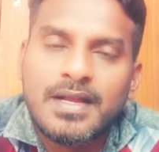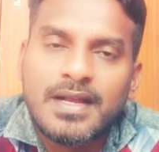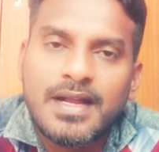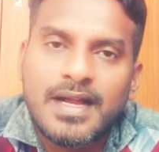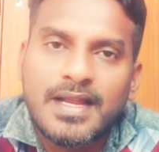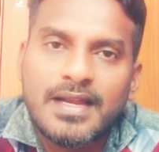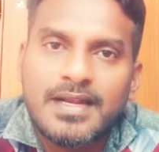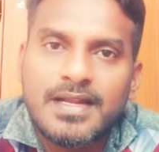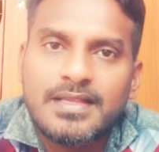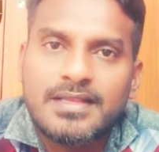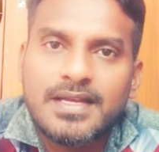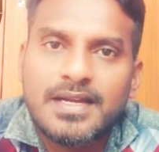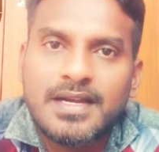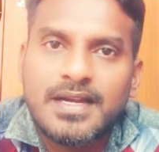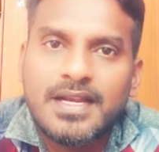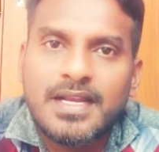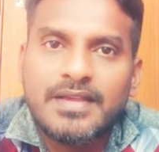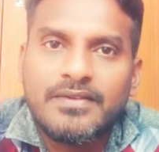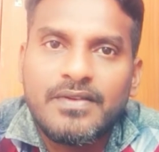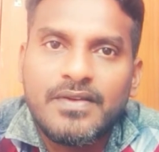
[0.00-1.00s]
కన్న
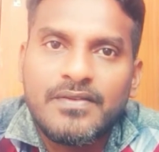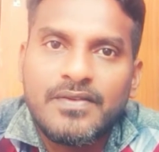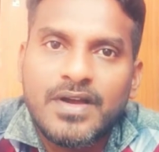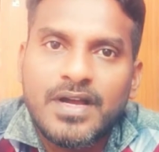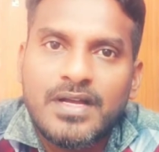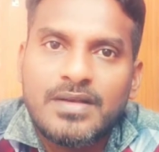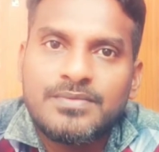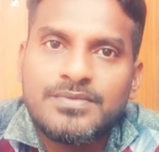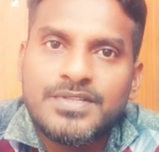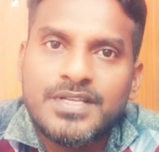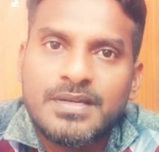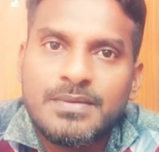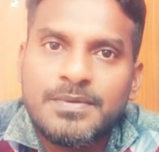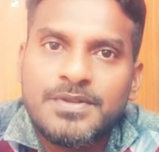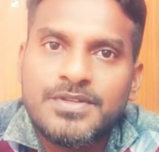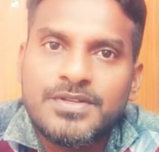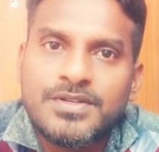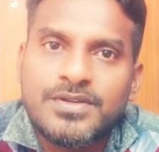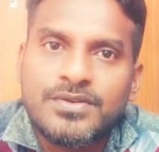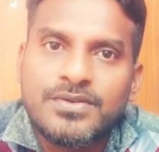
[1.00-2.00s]
తండ్రికి వివాహం
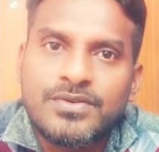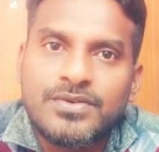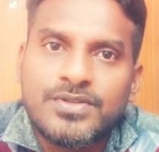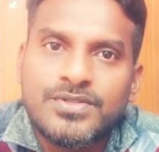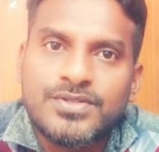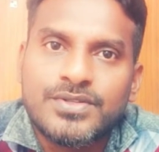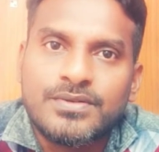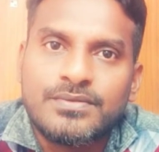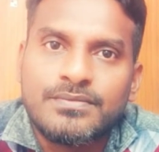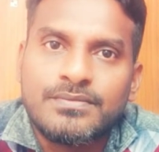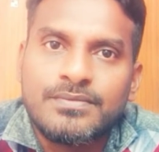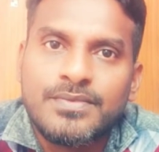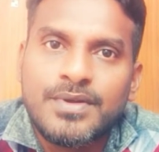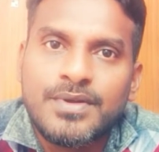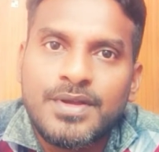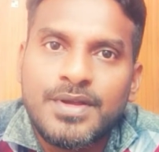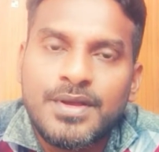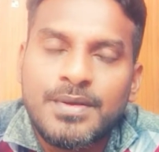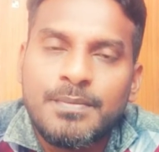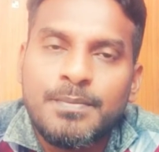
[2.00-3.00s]
చేర్పించటం కోసం
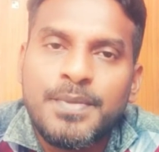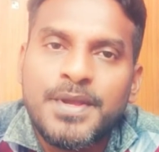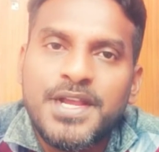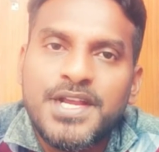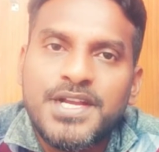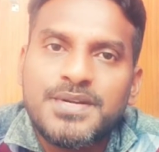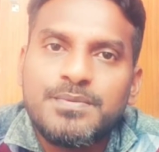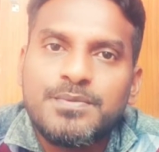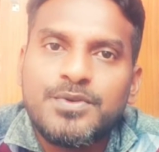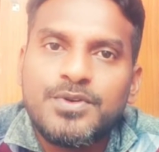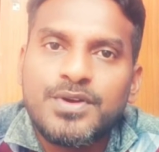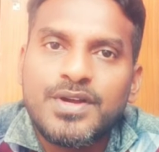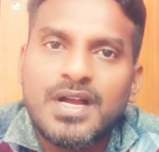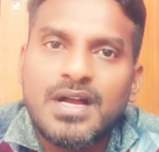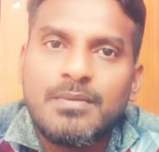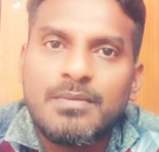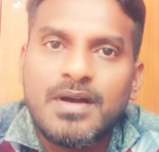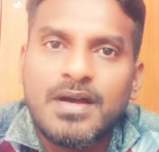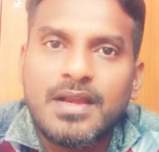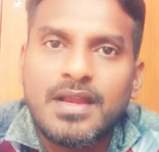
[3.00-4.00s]
భీష్ముడుగా
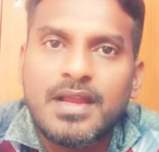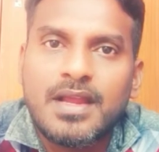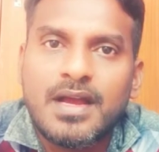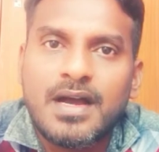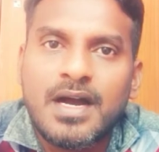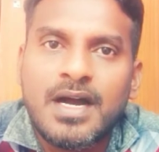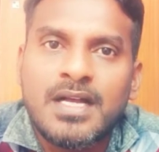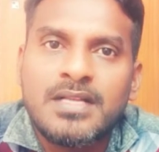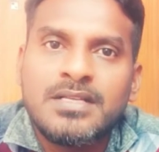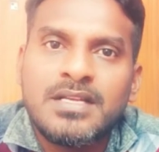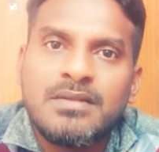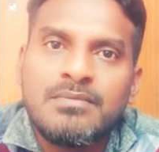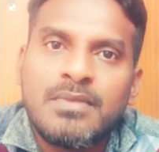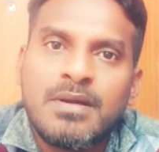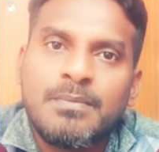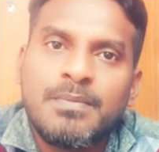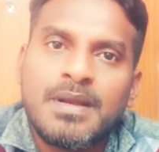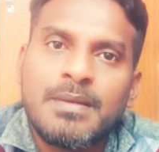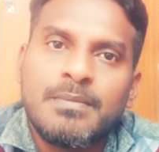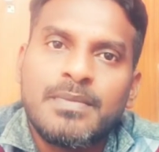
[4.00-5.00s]
మారి ఆజన్మ
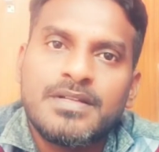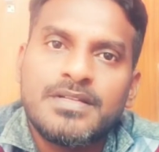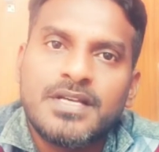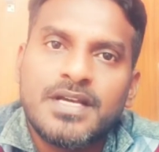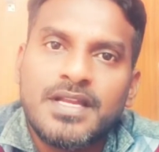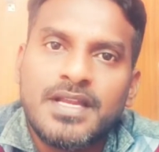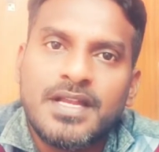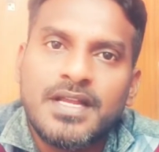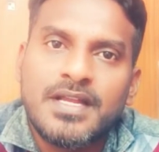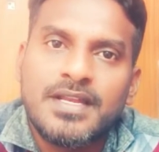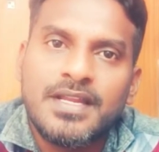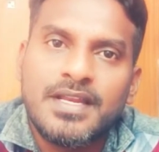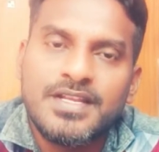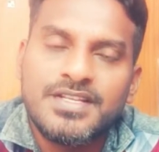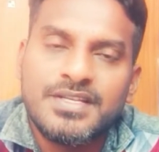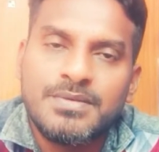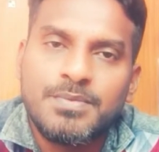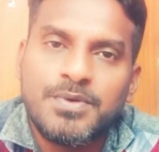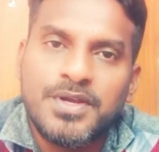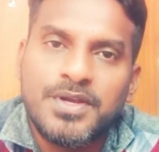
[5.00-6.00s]
బ్రహ్మచారిగా
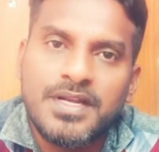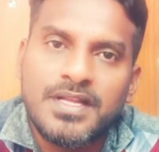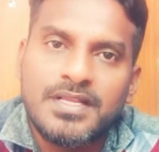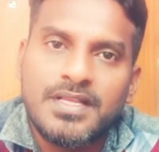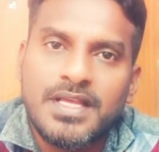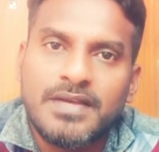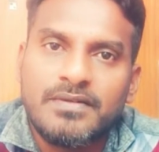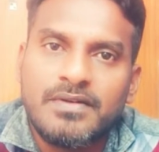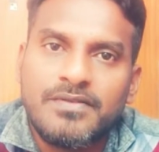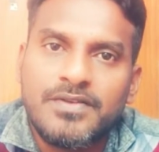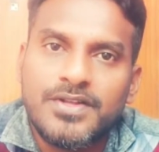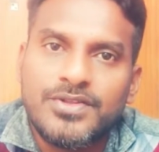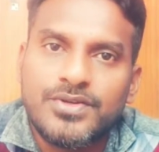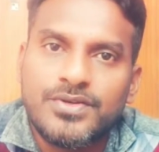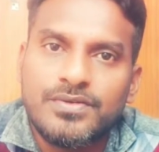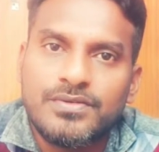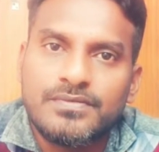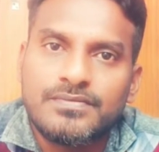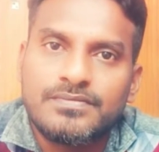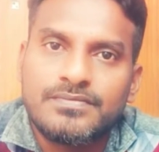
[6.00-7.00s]
నిలిచిపోయిన
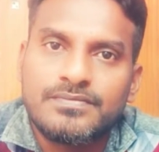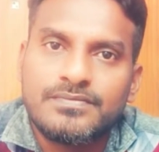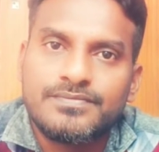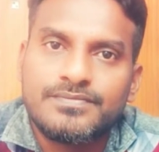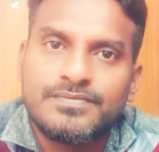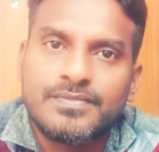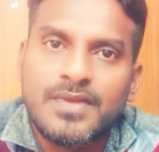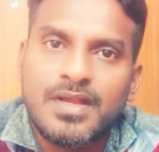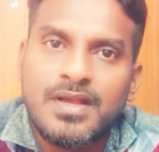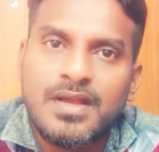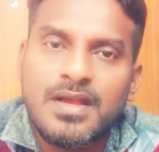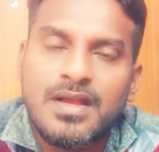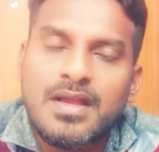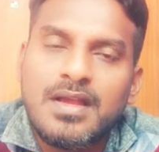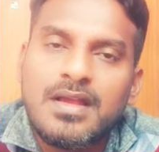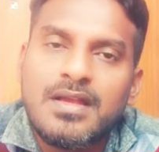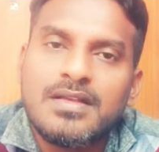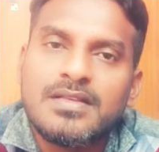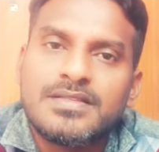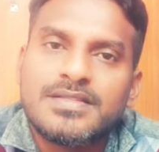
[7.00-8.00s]
దేవవ్రతుడు
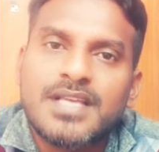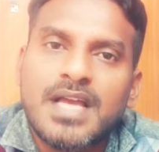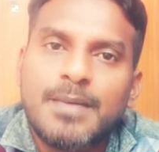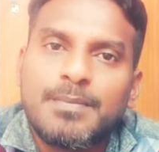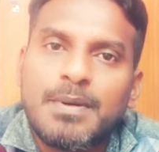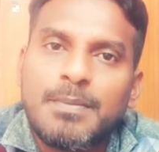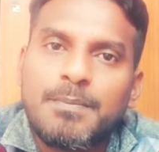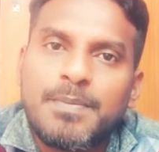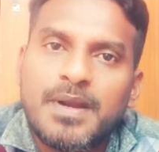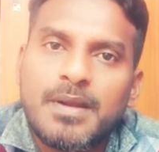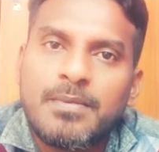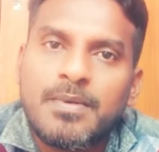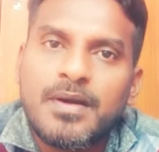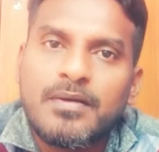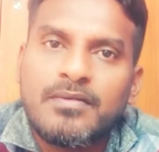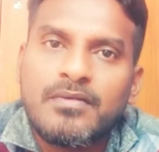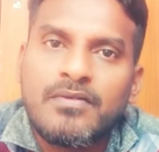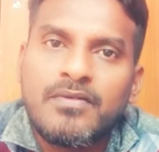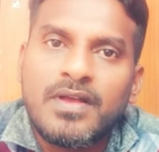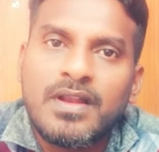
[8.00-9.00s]
శాప
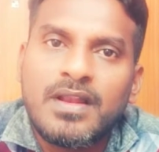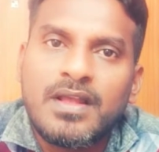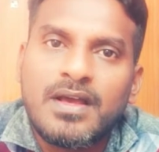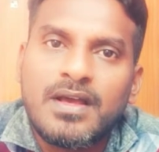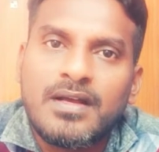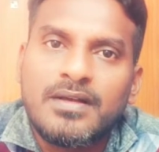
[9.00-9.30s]
ప్రభావం వల్ల